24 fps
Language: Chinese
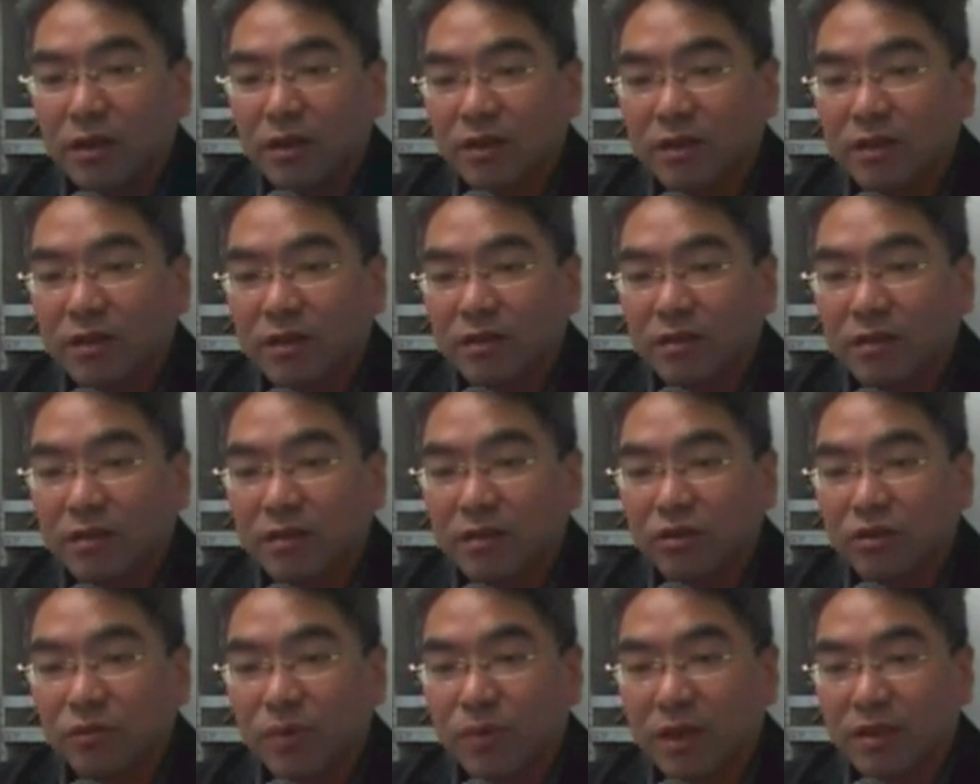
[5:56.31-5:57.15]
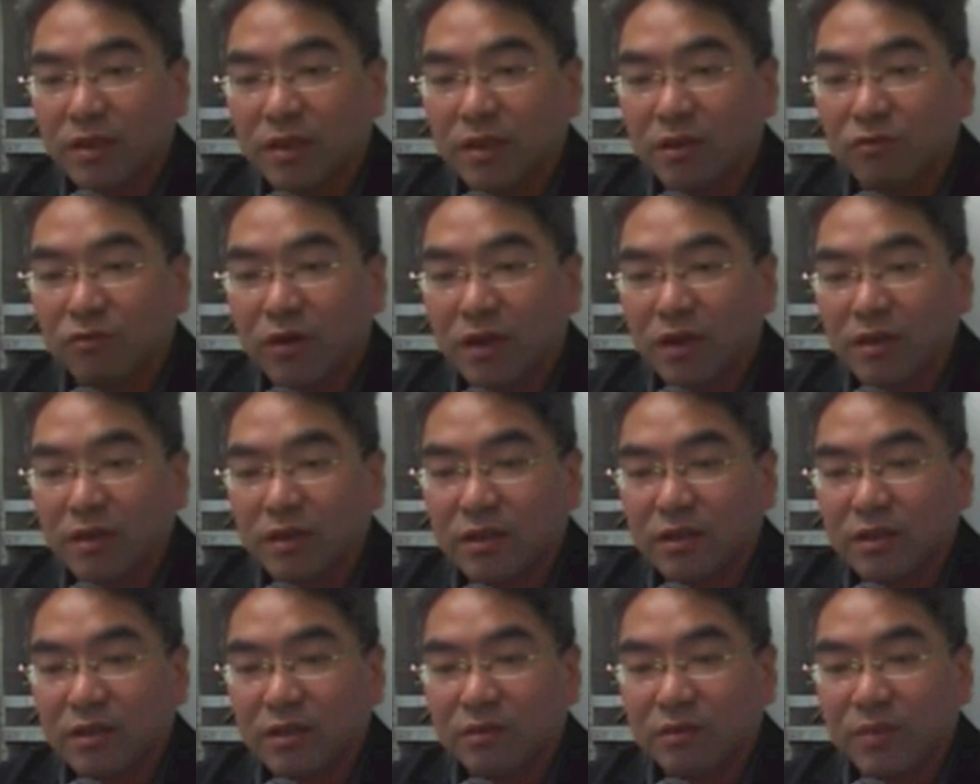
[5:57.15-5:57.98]
一个网址，你就把
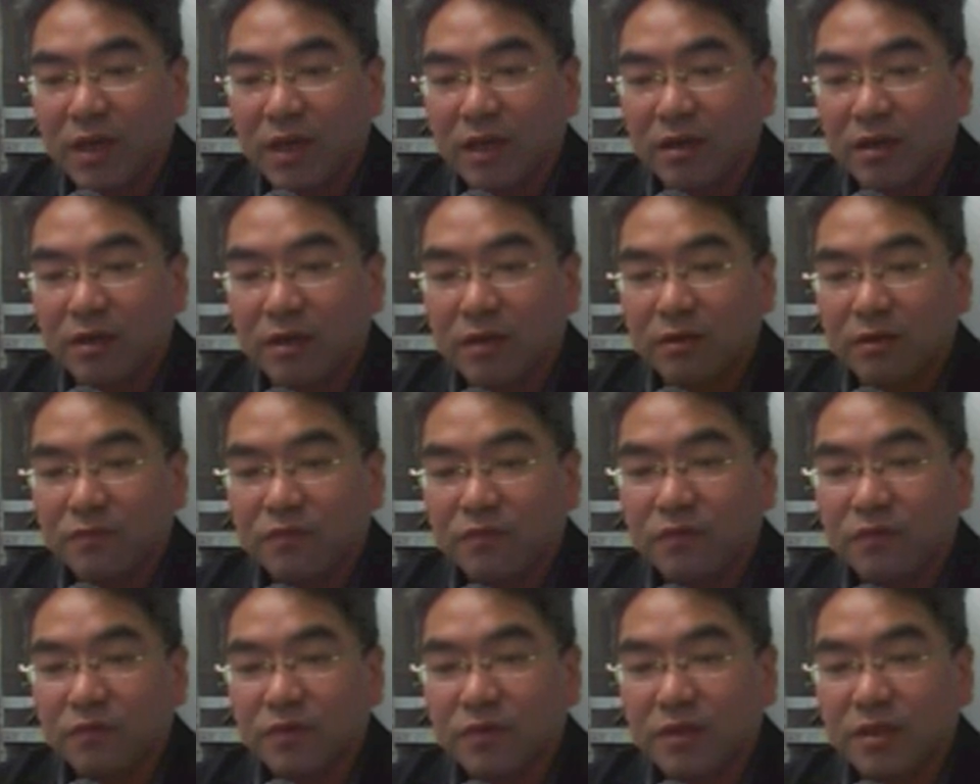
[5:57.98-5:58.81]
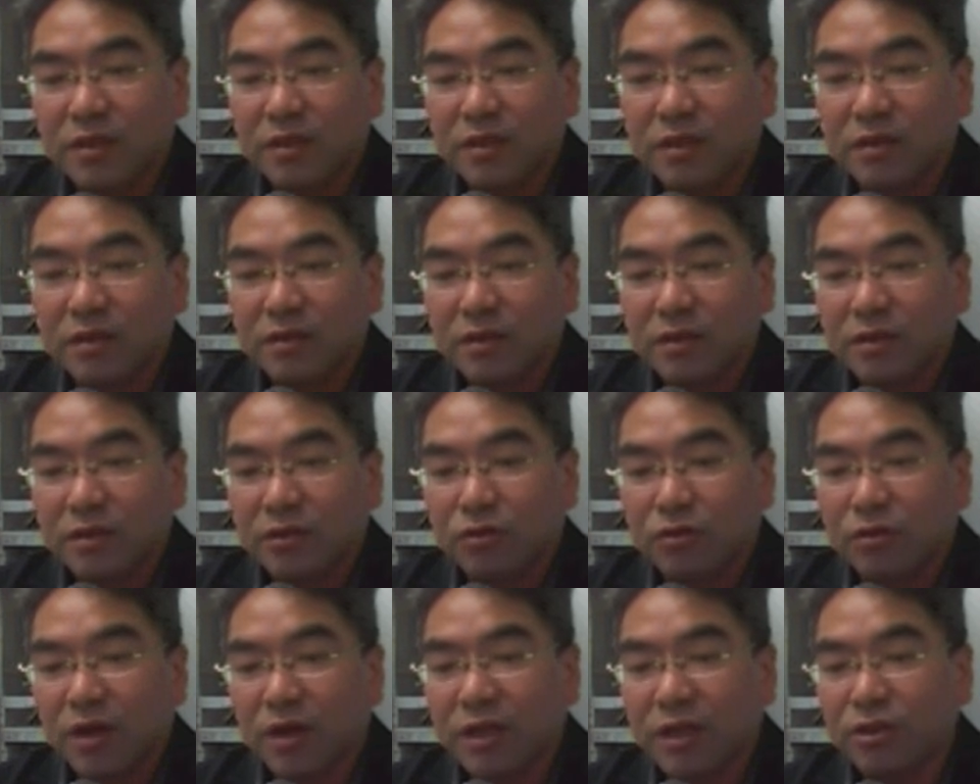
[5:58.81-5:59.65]
这个网址怎么样复
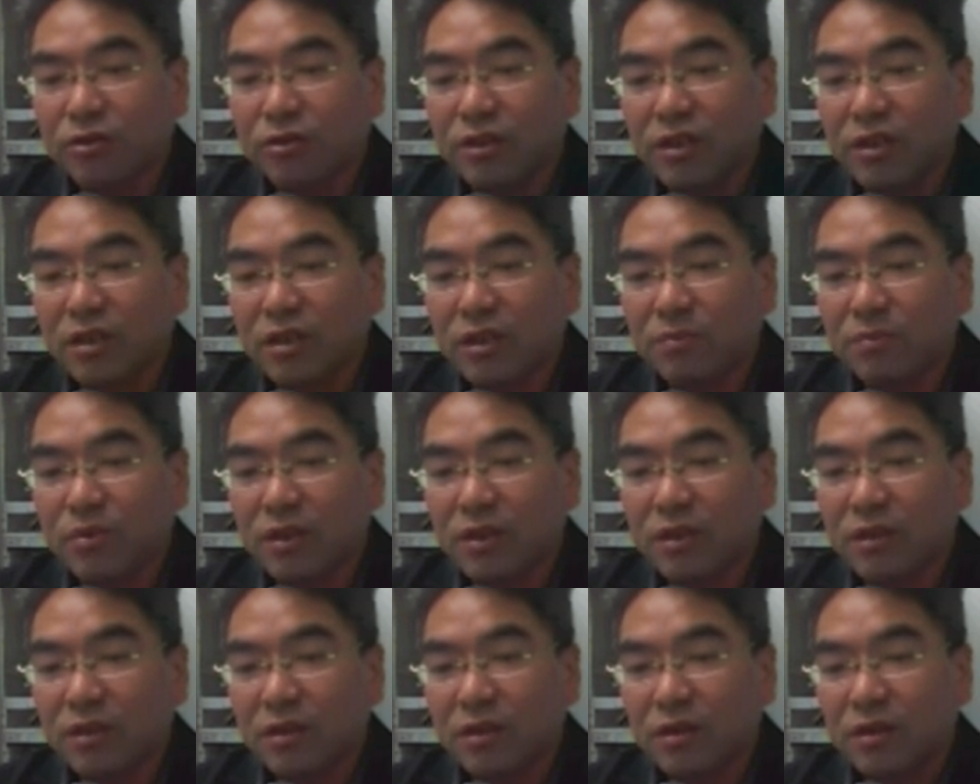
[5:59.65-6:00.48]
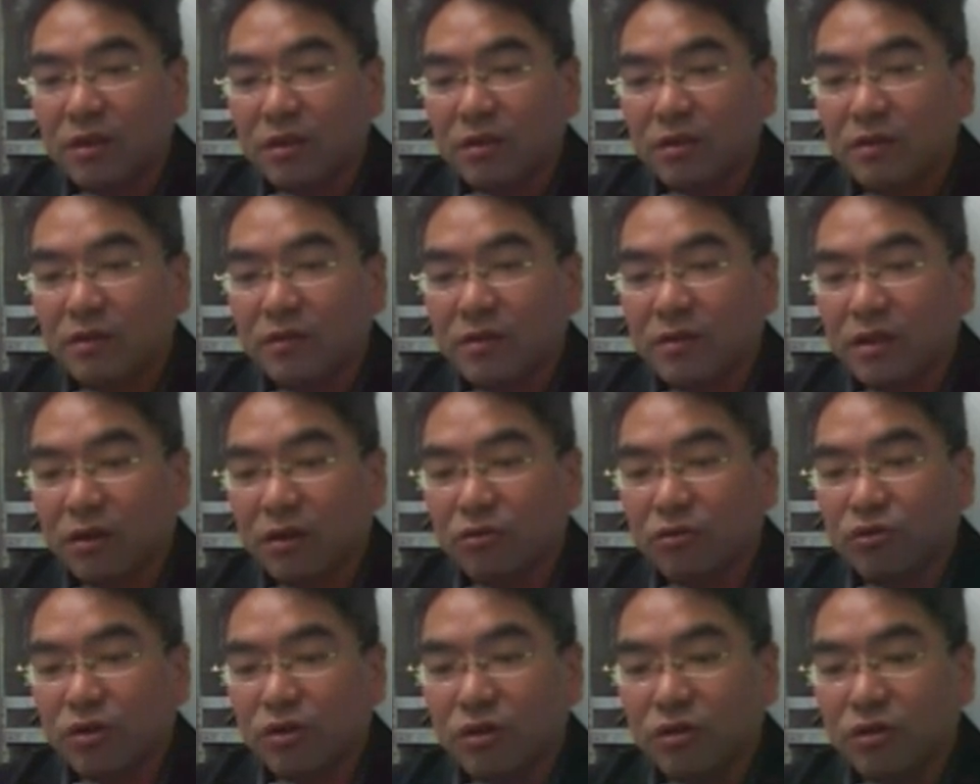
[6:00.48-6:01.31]
制，从 HTTP
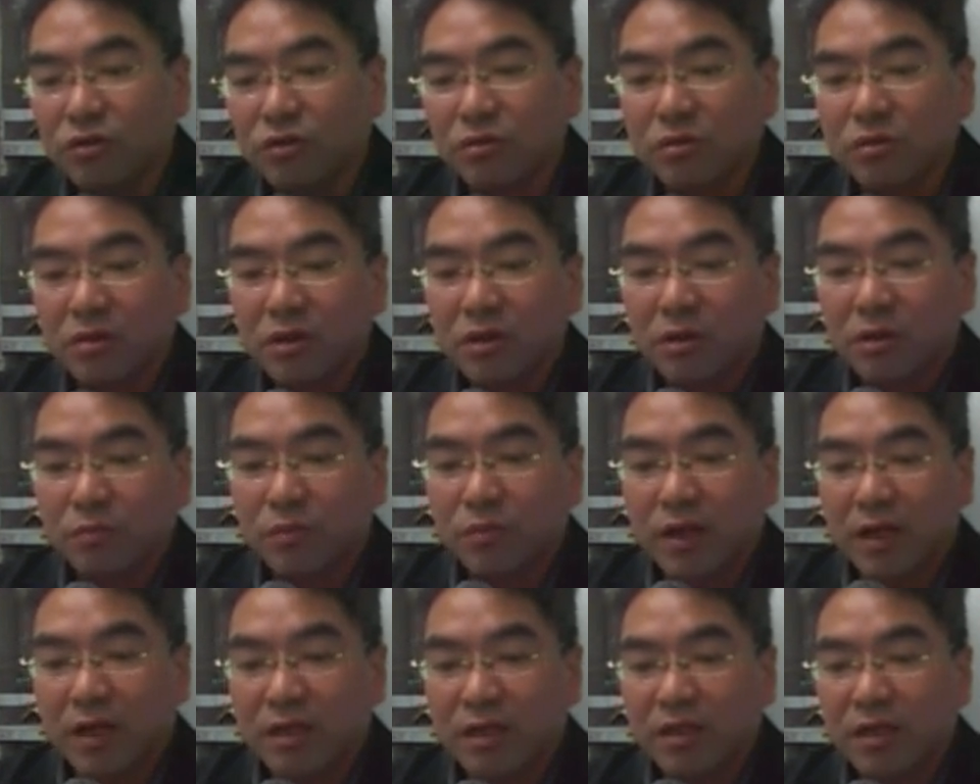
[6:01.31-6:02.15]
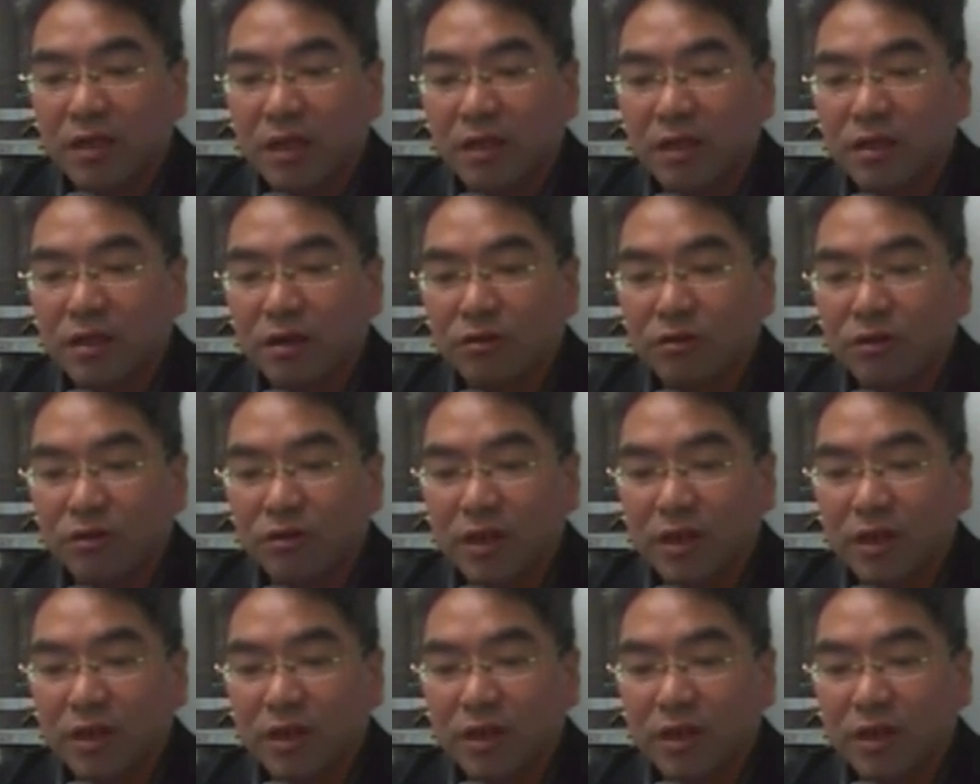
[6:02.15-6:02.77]
到最后把它